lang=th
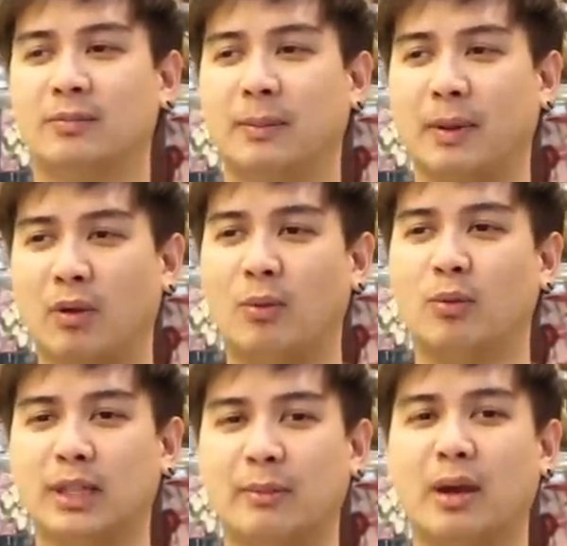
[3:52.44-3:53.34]
มันเป็นความภู
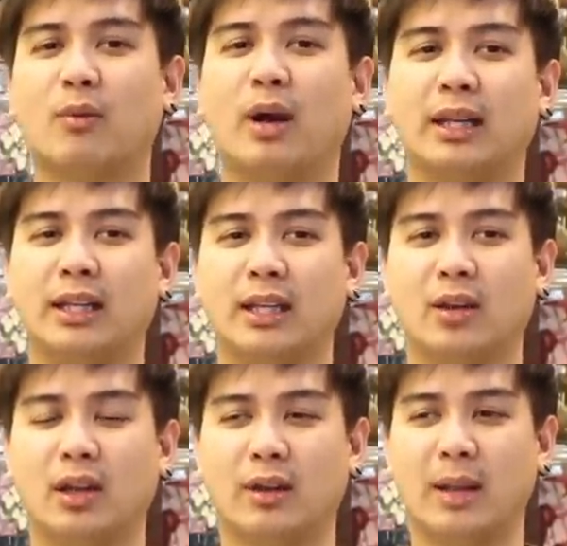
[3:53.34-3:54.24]
มิใจมากกว่าที่อย่าง
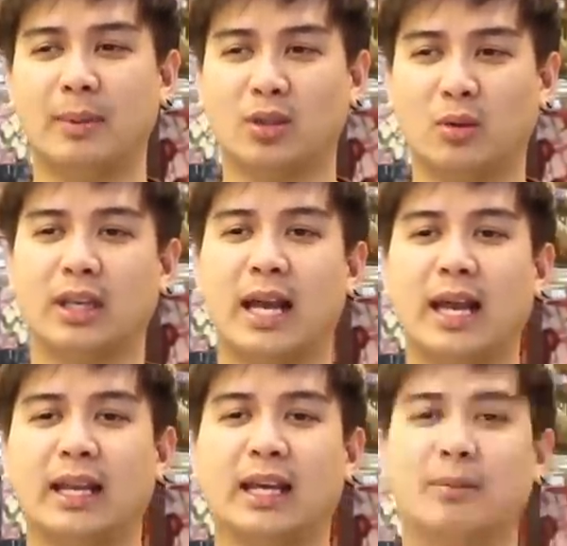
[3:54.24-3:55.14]
น้อยเราได้ไปโชว์ผลงา
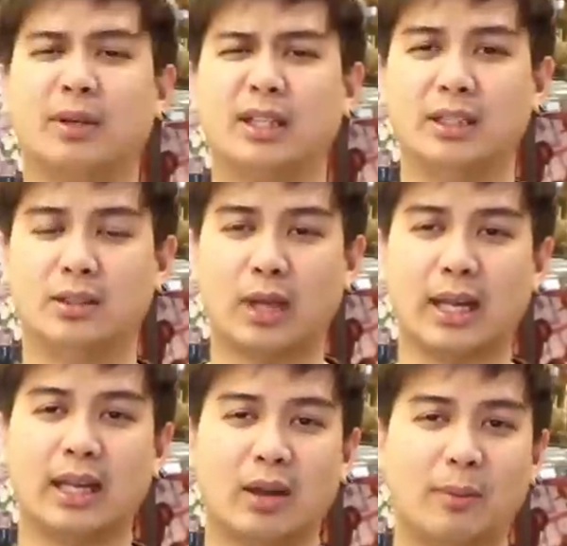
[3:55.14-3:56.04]
นนะครับก็คือทุกค
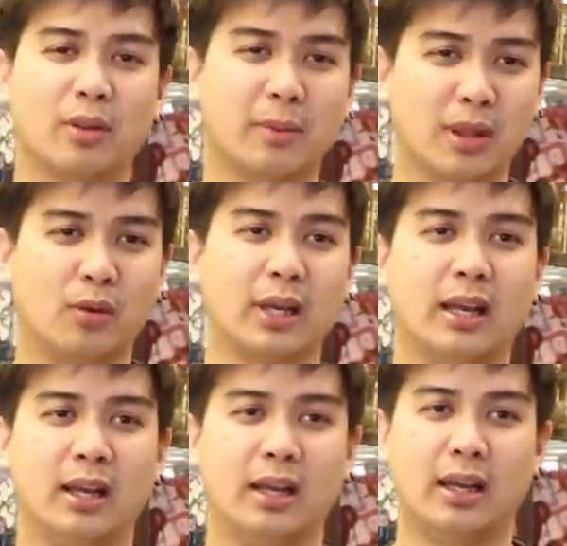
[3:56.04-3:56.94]
รั้งที่เราทำรถไปส่งเนี่ย
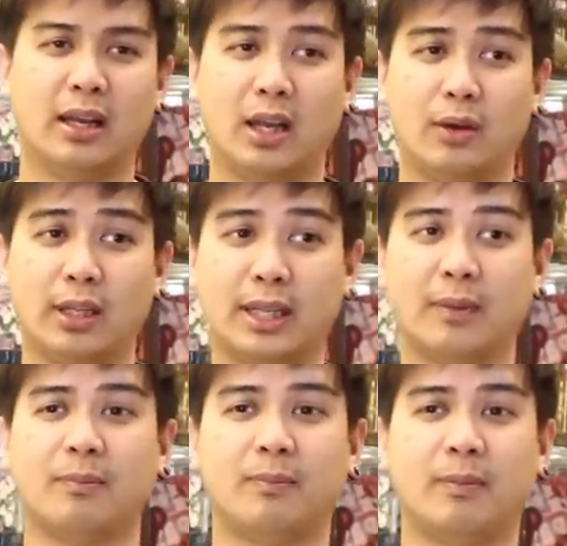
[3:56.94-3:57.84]
เราได้ติด
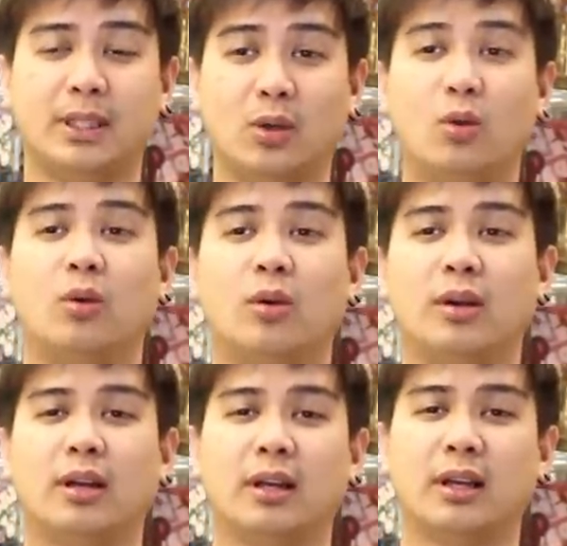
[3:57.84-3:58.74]
ไปโชว์
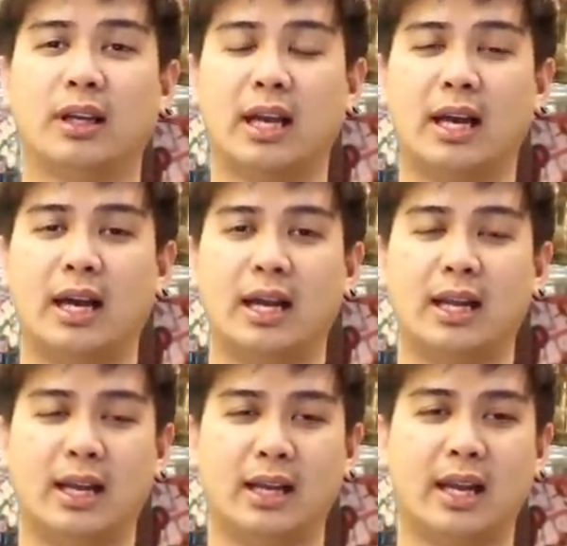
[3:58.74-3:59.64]
กับ
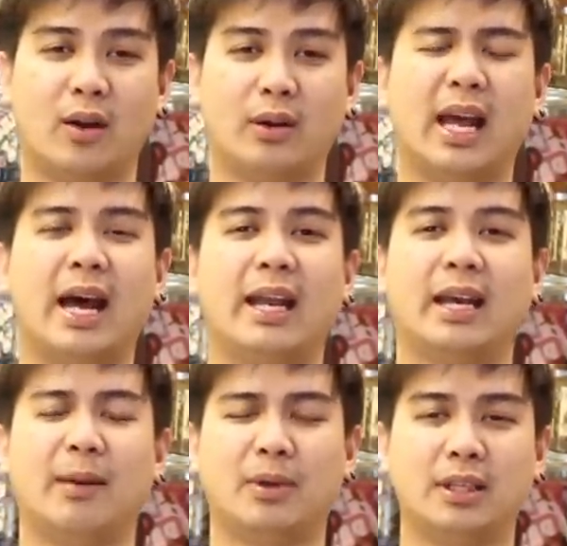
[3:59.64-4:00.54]
ทาง Honda
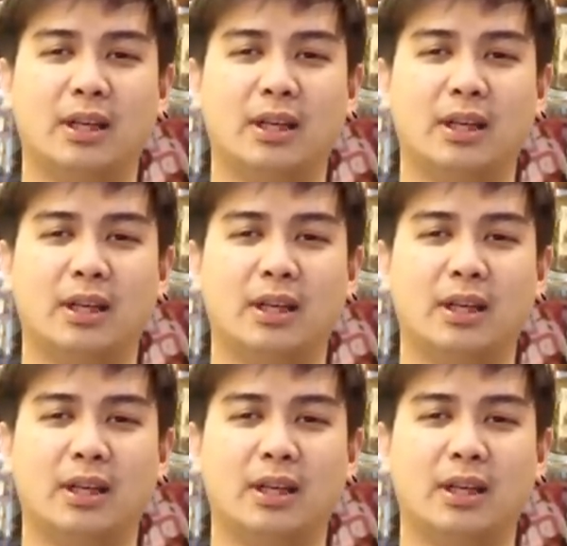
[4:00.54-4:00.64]
นะครับก็คือ